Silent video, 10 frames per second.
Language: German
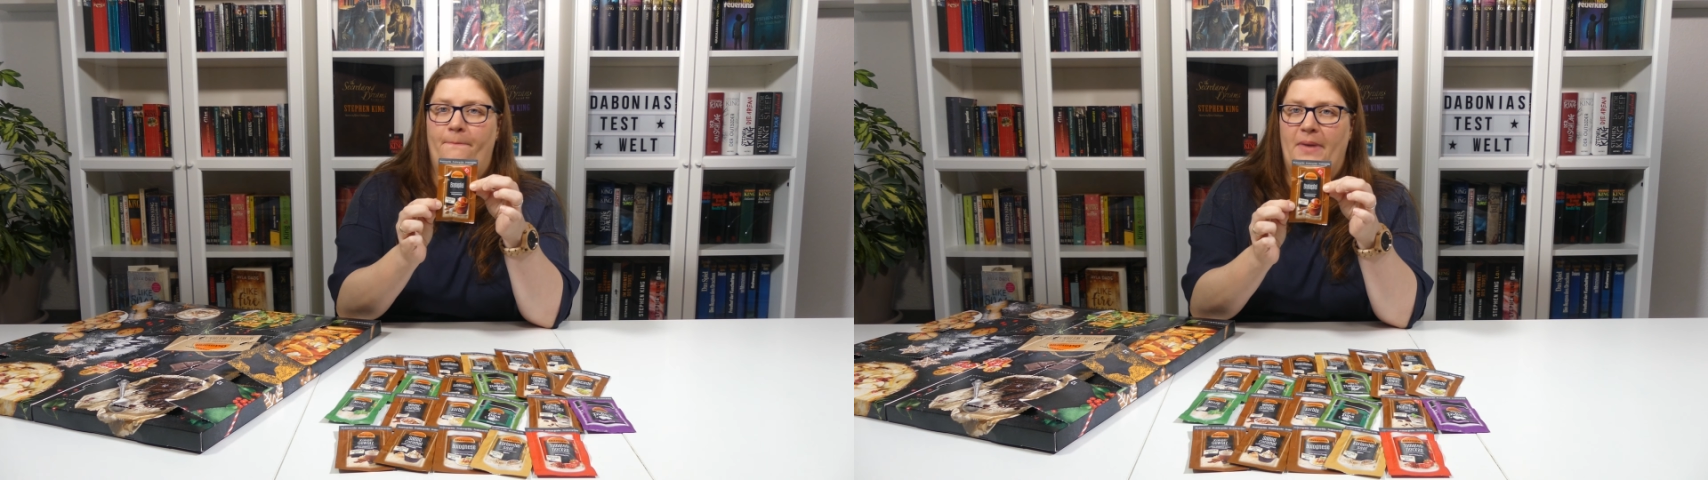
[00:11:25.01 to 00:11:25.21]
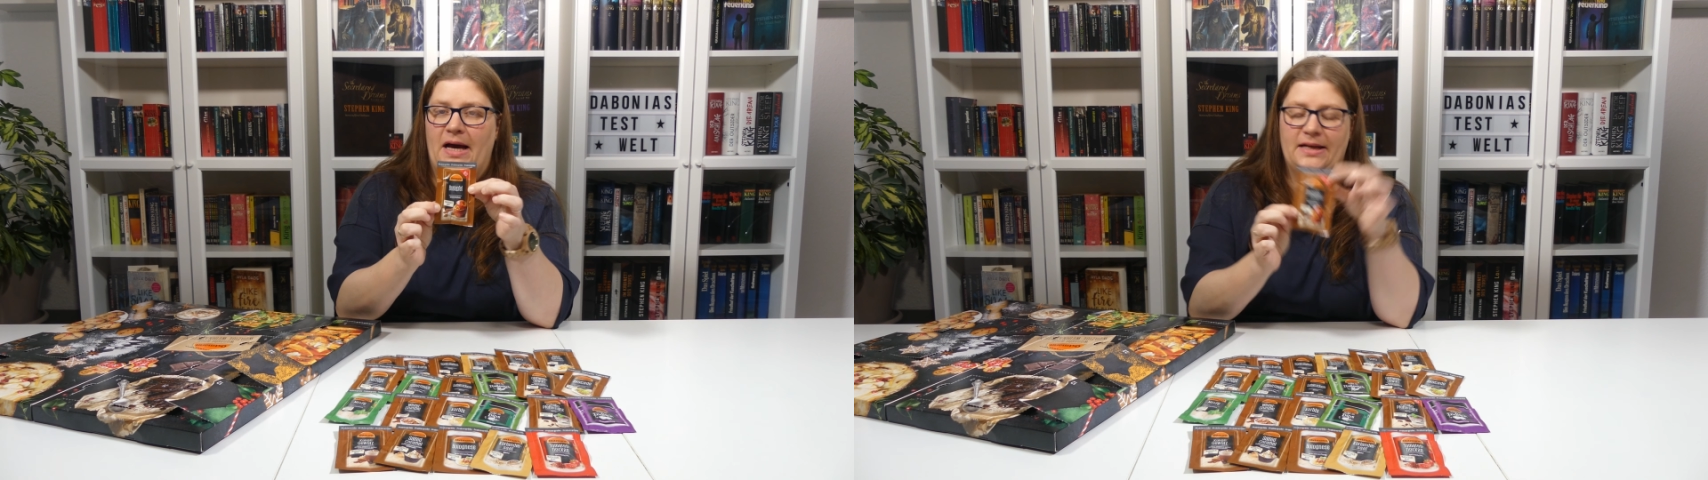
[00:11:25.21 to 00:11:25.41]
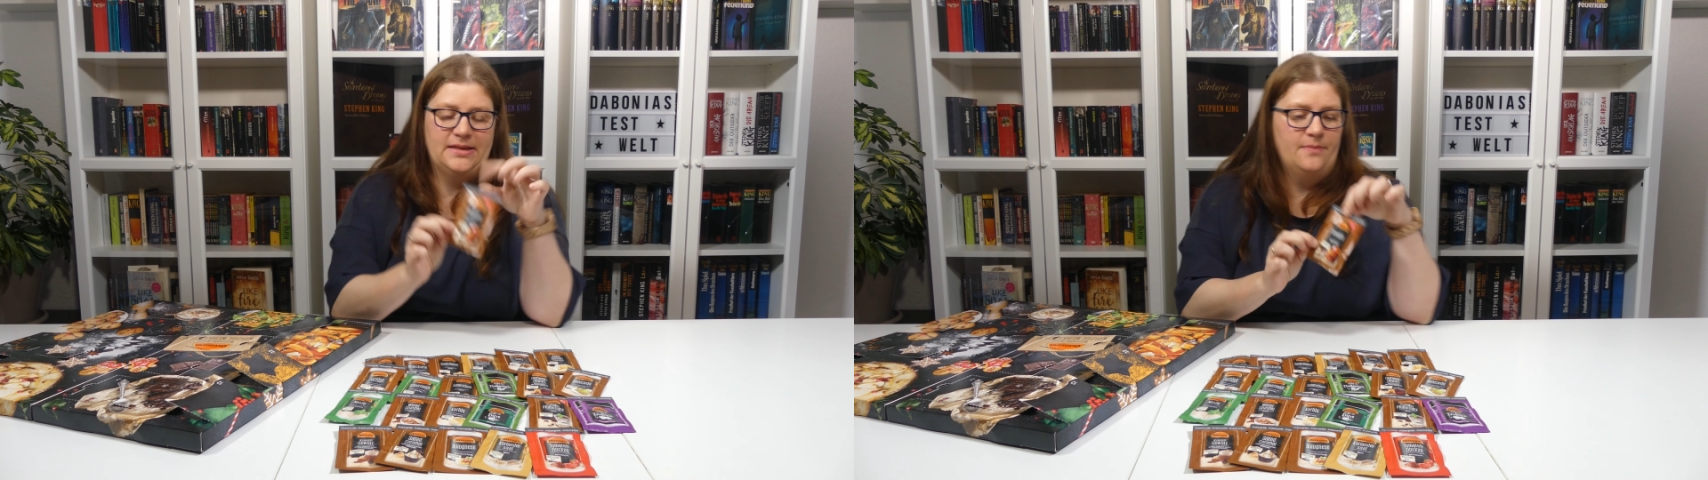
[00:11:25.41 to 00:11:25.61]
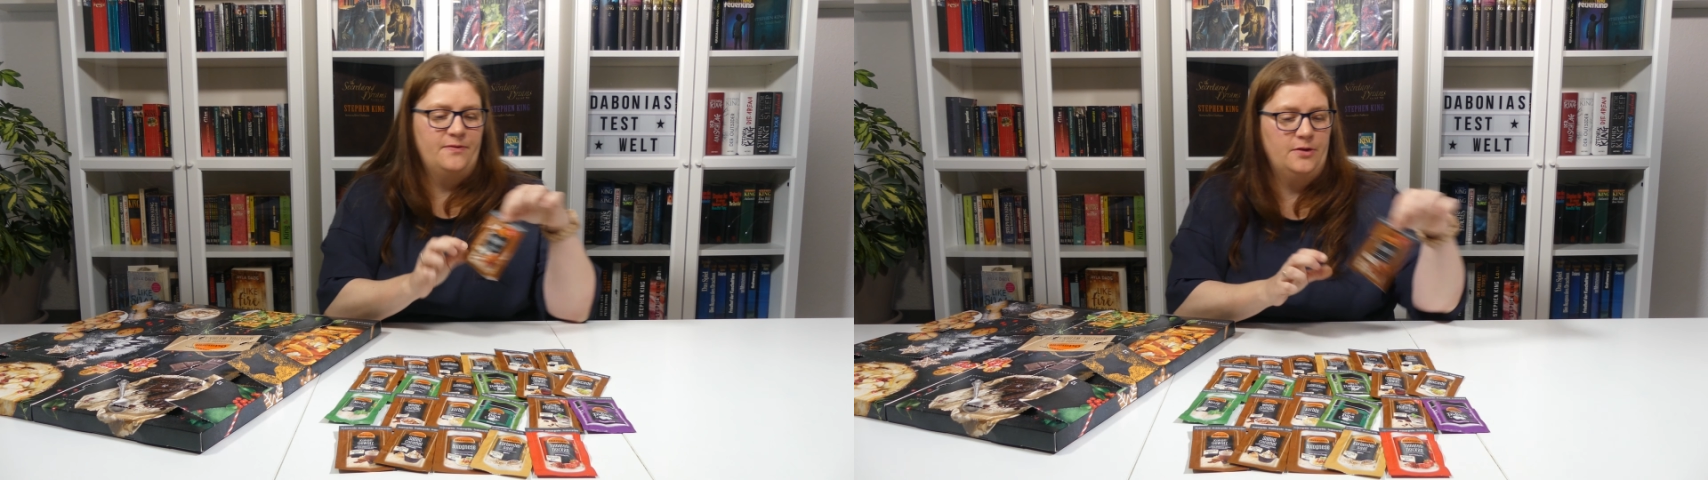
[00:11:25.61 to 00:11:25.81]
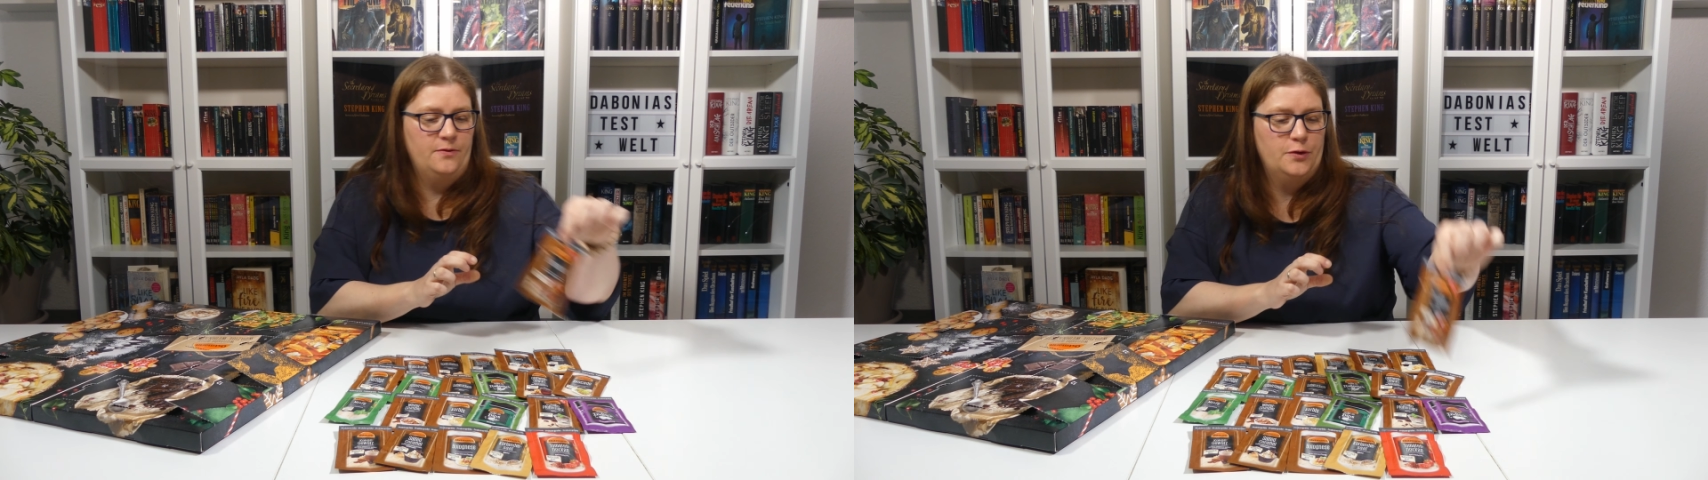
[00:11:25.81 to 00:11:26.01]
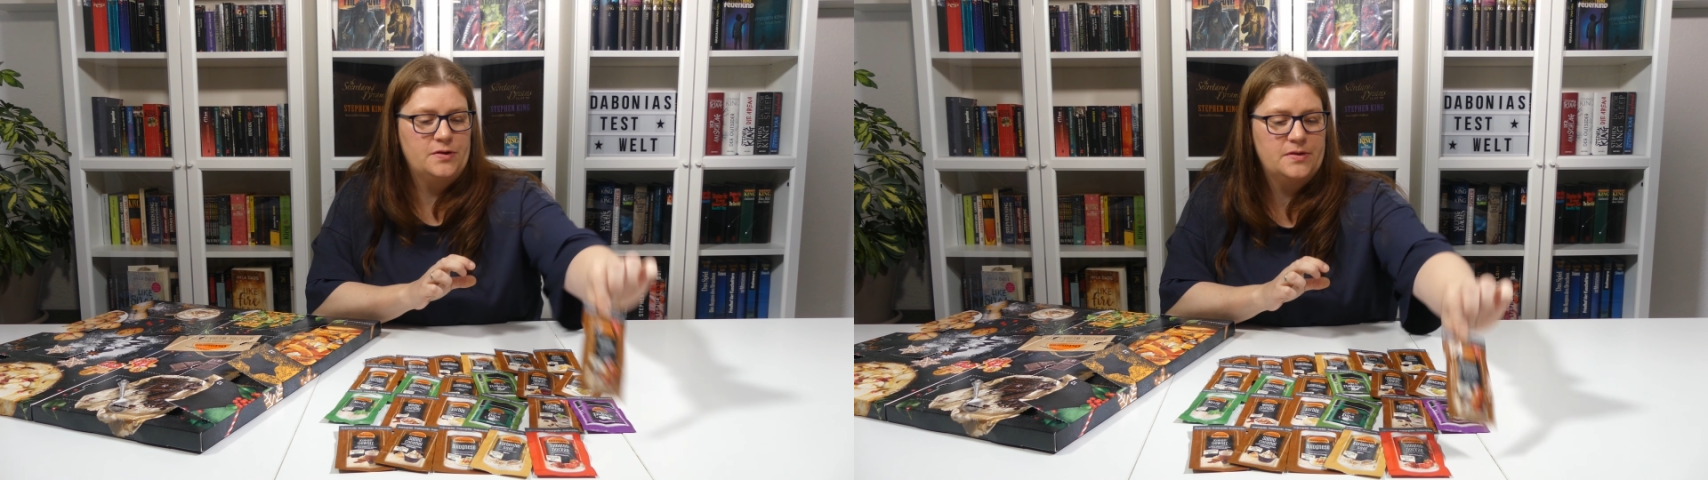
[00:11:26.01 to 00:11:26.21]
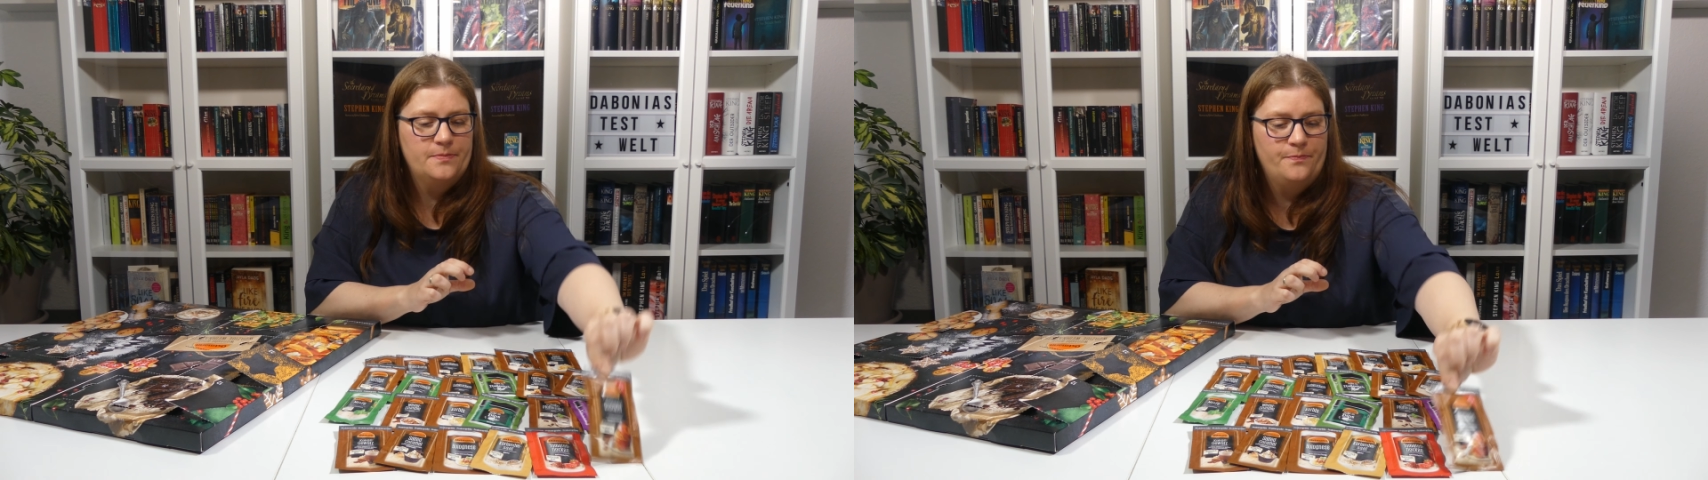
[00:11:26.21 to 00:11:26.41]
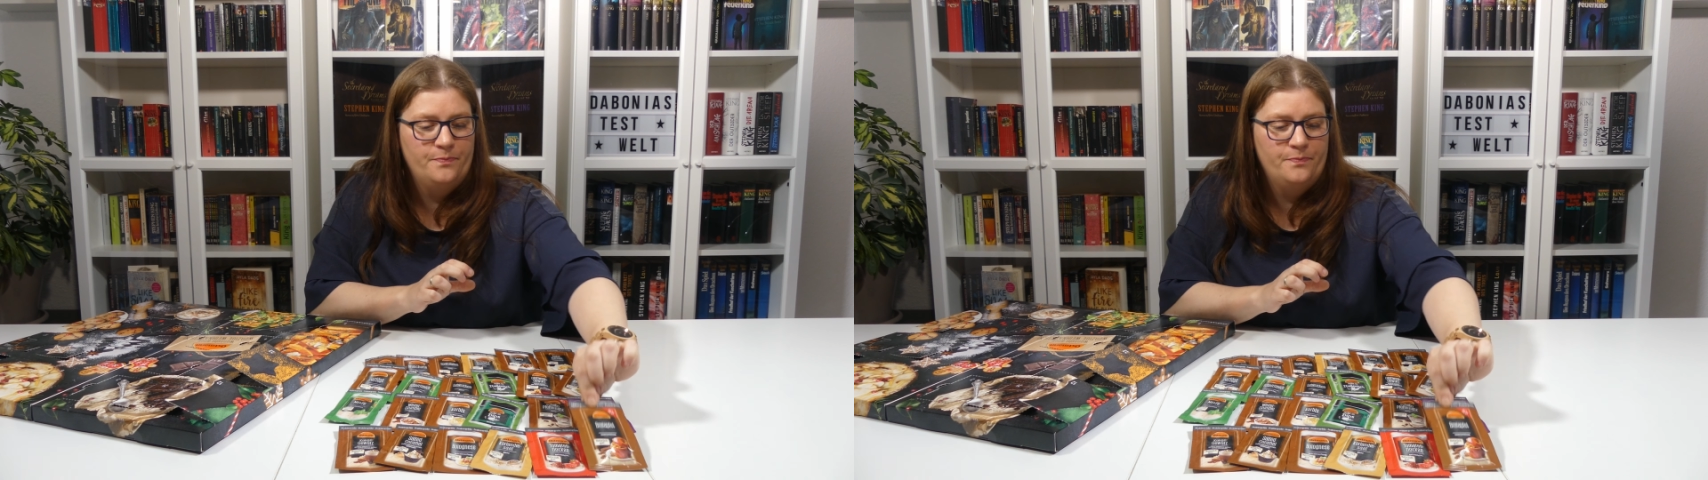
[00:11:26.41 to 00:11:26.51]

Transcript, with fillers: Bratapfelgewürz.